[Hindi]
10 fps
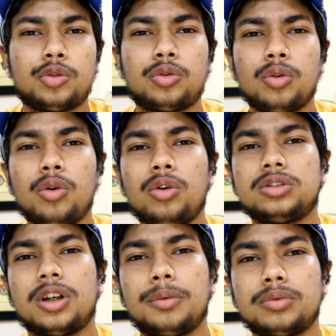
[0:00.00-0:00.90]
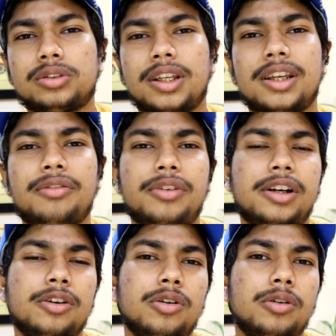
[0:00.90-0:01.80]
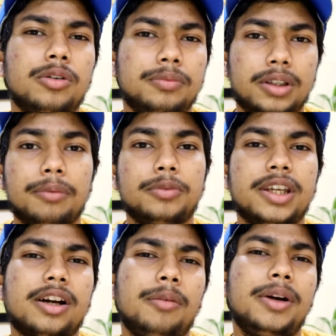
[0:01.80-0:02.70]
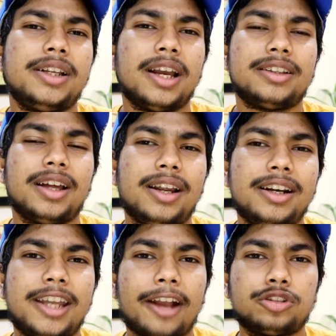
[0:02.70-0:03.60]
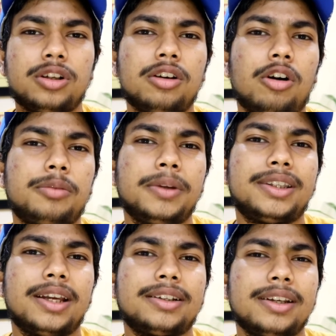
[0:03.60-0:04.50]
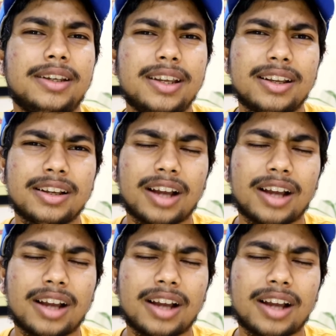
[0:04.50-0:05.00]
तो जब उसने ये वीडियो मतलब ये कमेंट किया था इट एक्चुअली गॉट मी थिंकिंग कि